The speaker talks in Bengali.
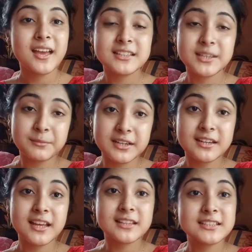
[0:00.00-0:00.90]
যে মাটন
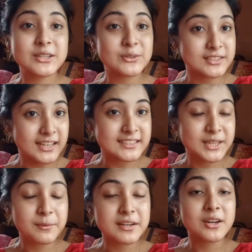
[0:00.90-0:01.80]
খেতে ইচ্ছা করছে আজকে
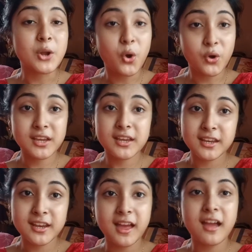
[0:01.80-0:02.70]
মাটন হয় কি
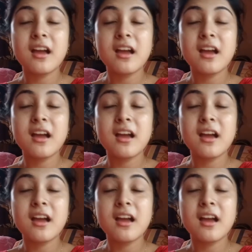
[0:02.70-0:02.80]
না